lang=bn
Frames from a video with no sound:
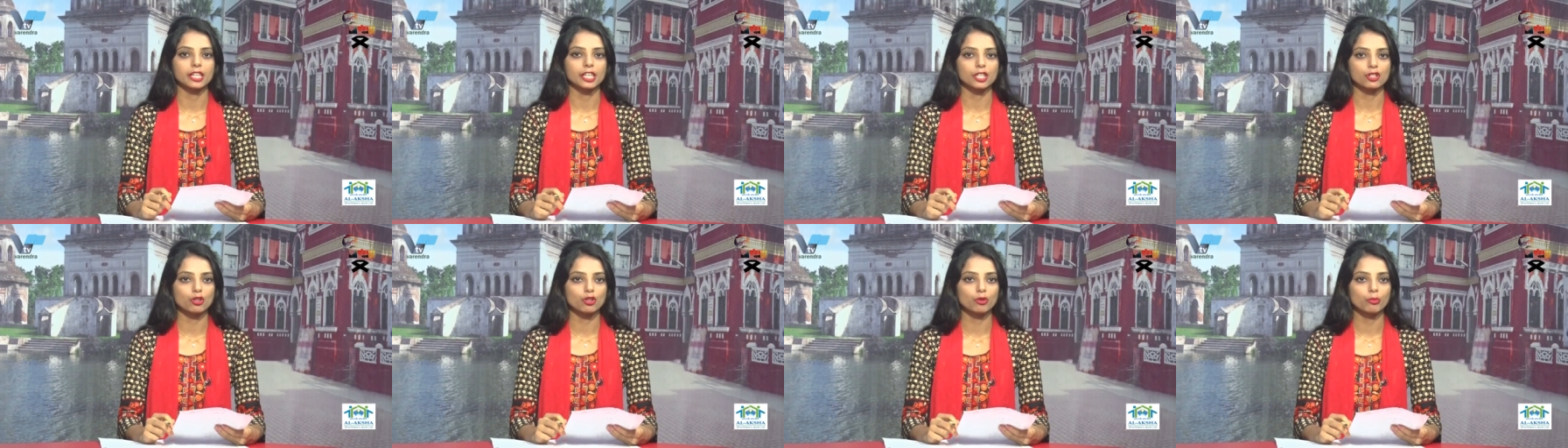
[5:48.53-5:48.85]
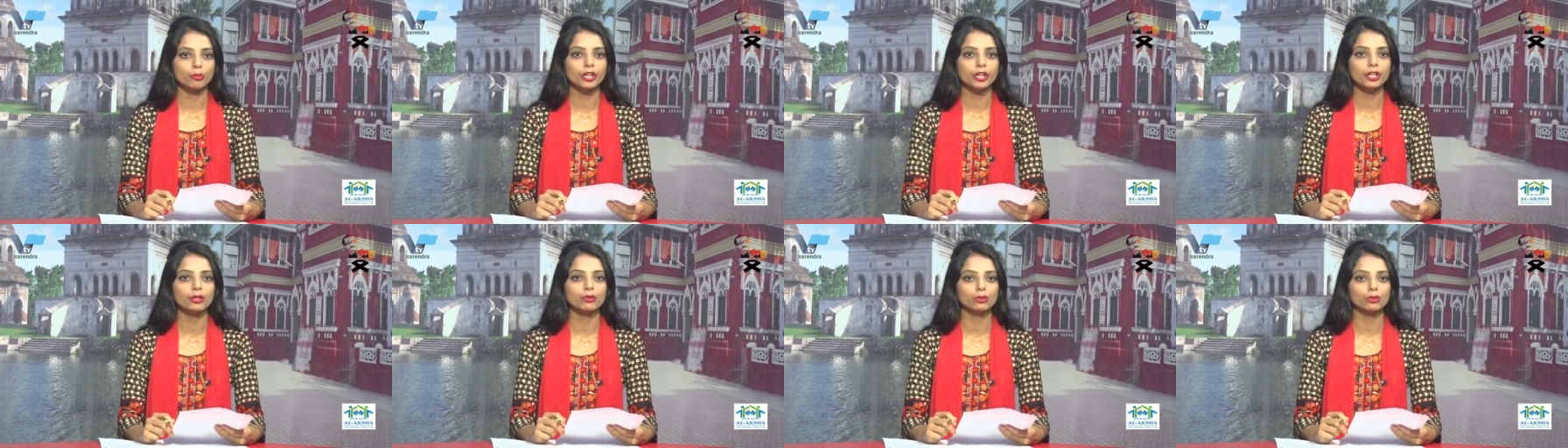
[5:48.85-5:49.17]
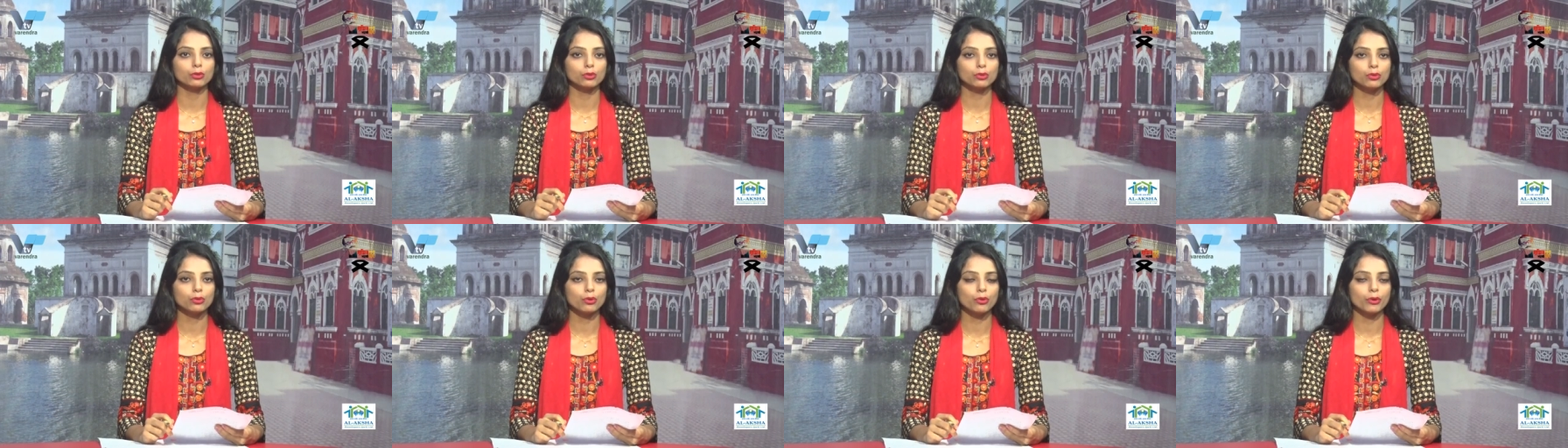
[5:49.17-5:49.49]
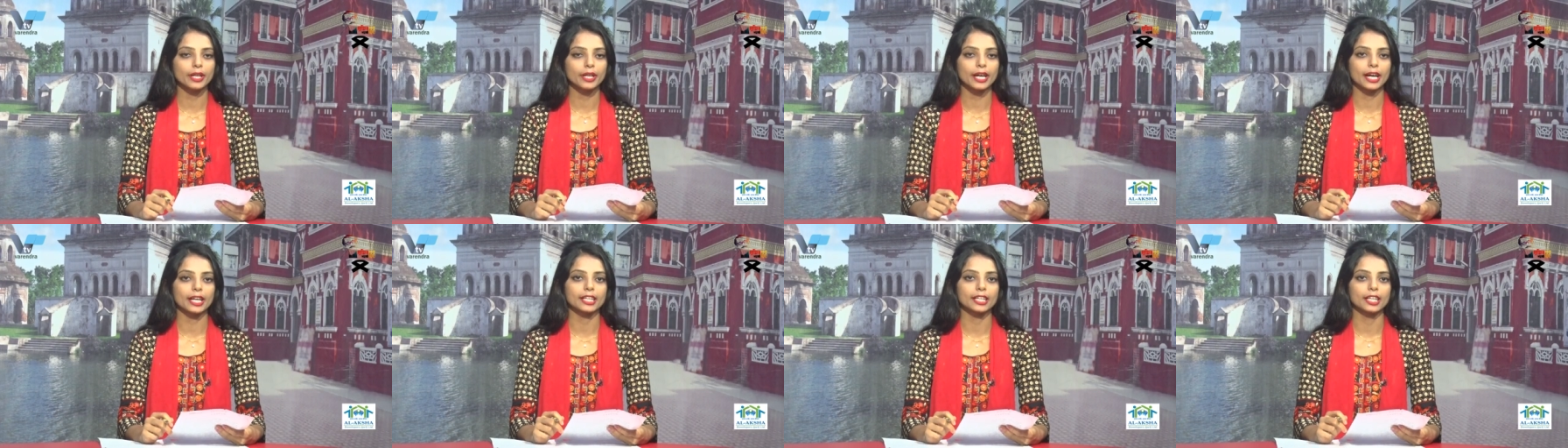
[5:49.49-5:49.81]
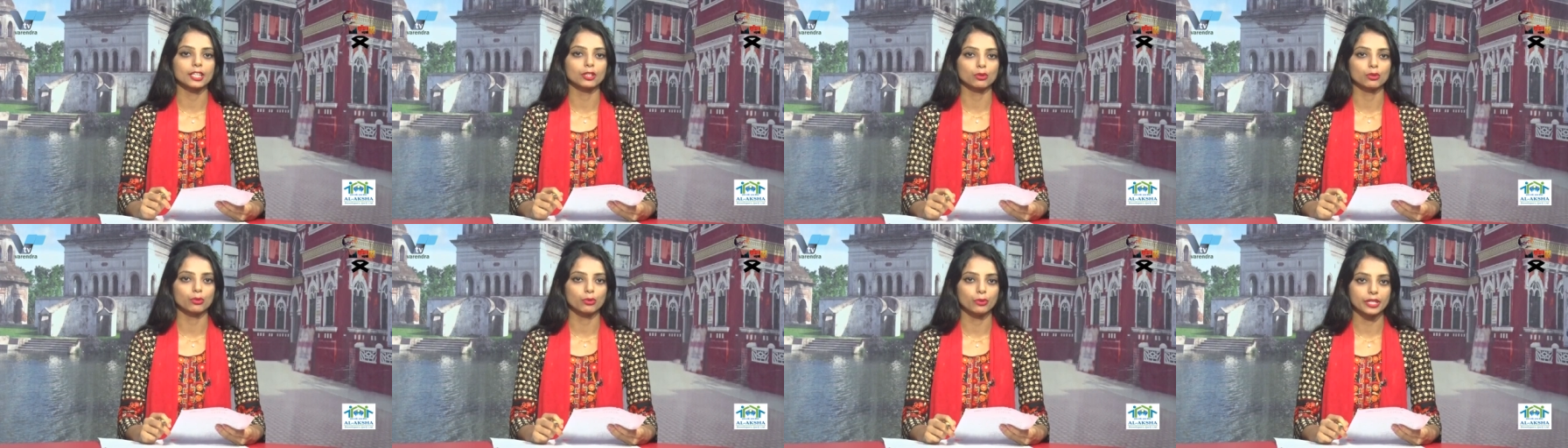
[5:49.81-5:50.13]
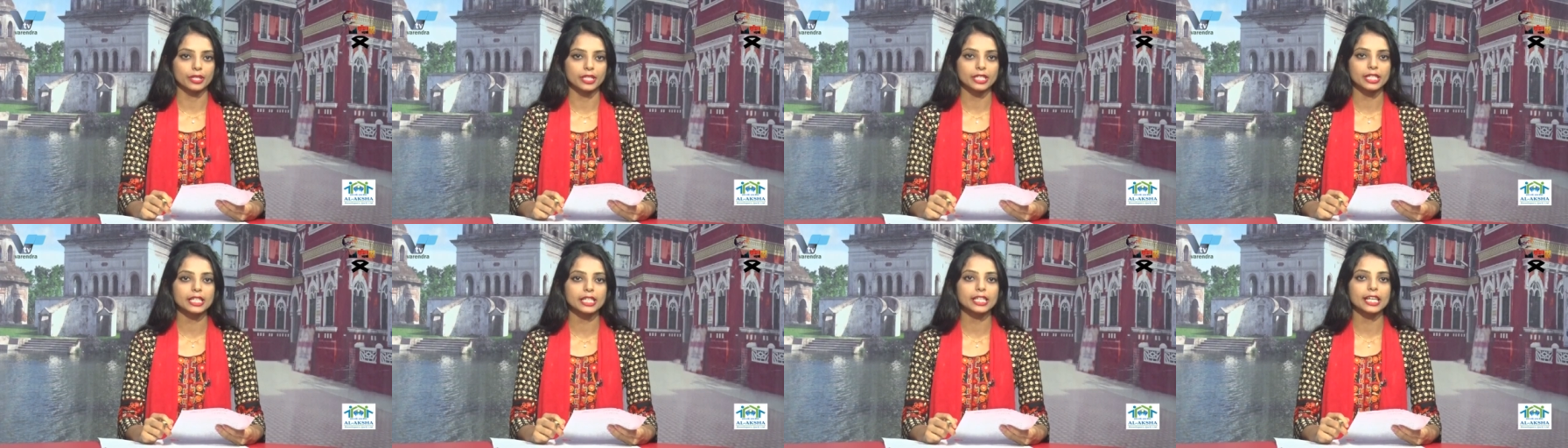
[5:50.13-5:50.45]
এ সময়ে নতুন করে আক্রান্ত
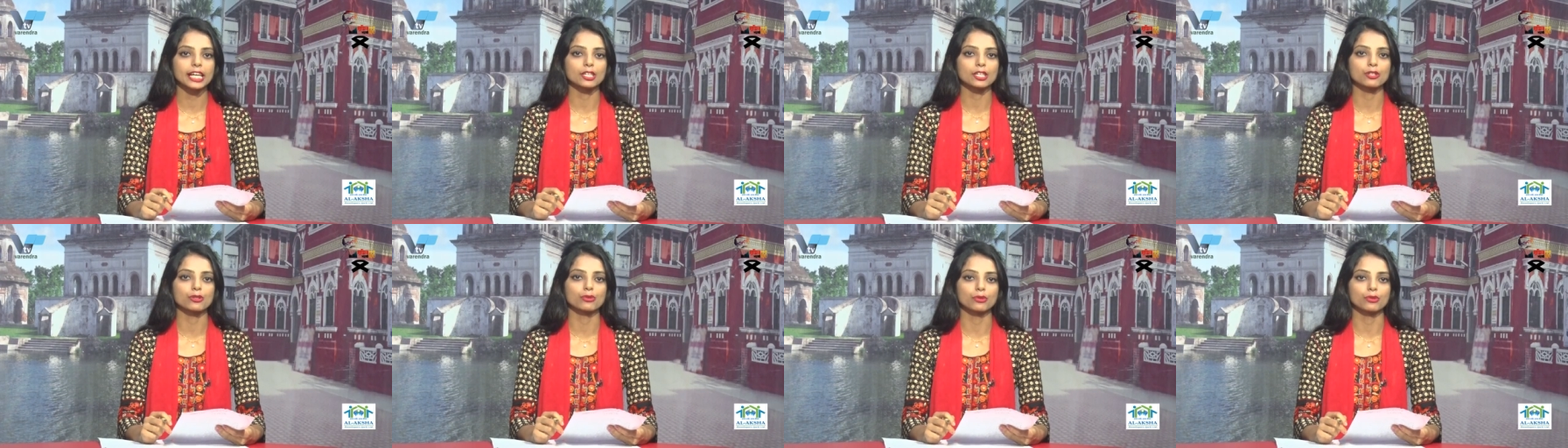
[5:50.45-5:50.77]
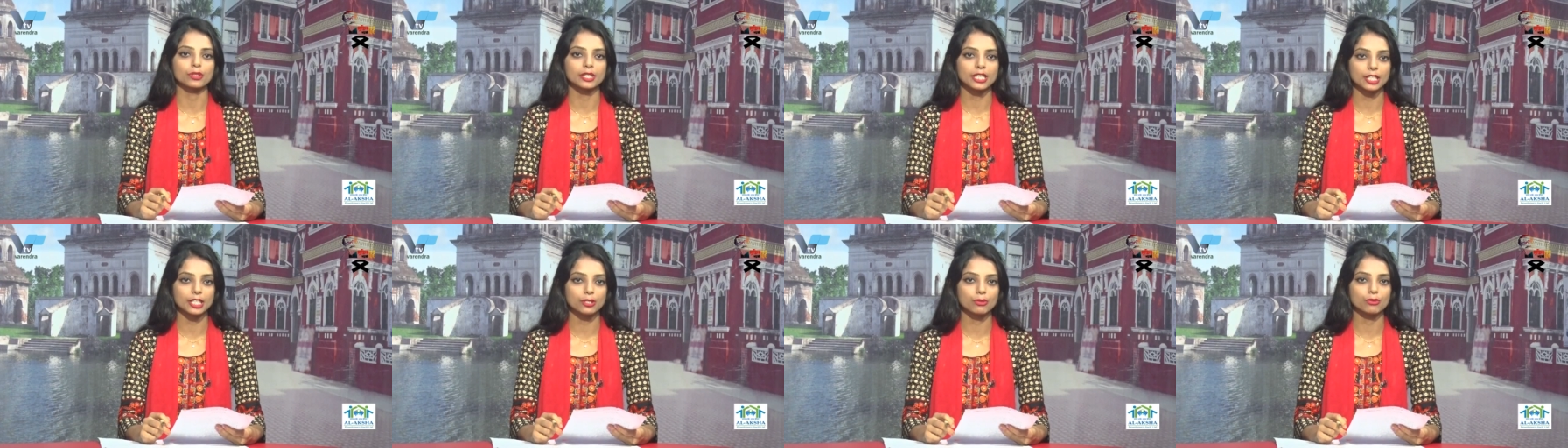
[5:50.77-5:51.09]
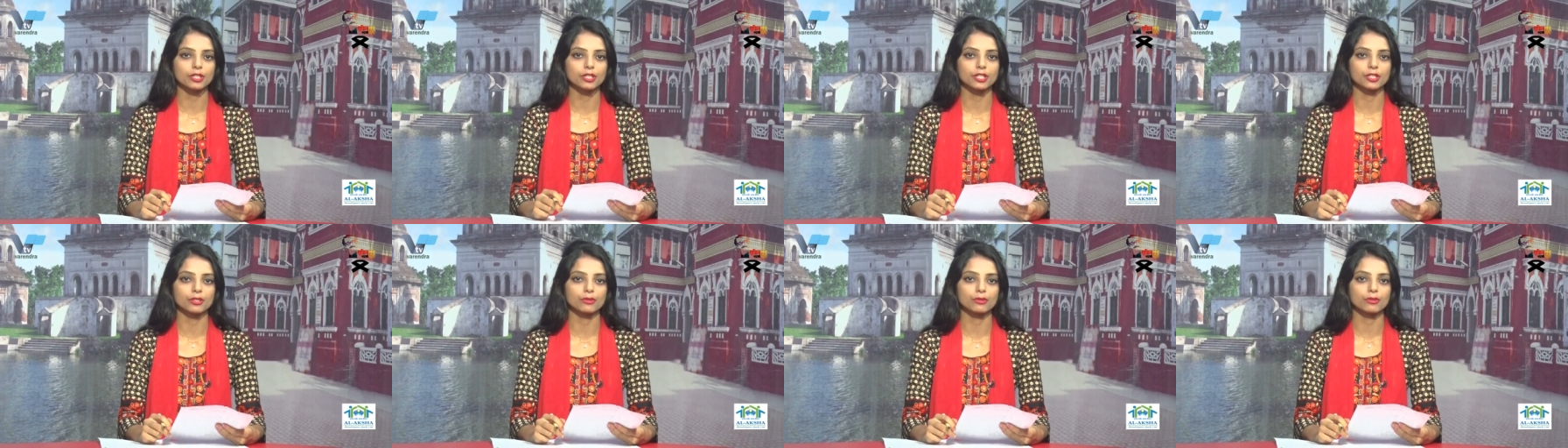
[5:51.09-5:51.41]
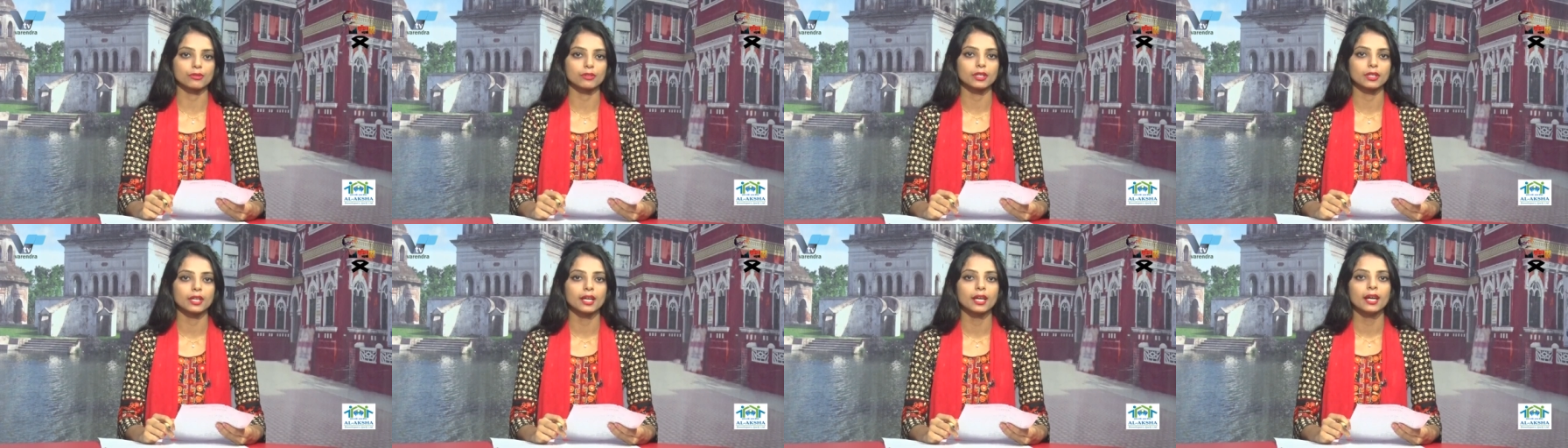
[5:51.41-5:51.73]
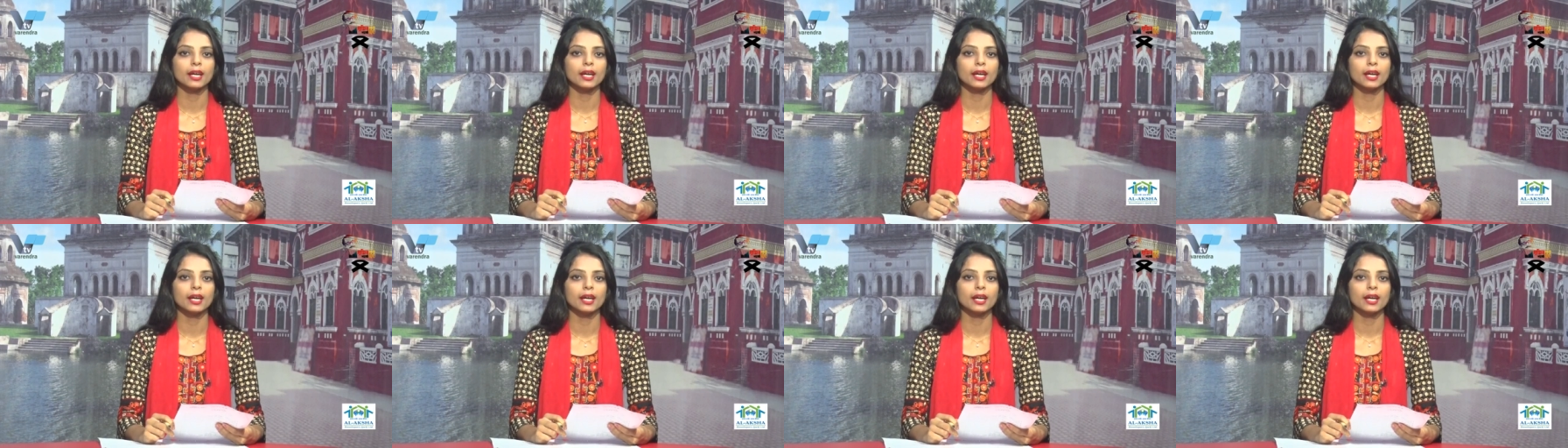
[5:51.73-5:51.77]
হয়েছেন একশো ছেচল্লিশ জন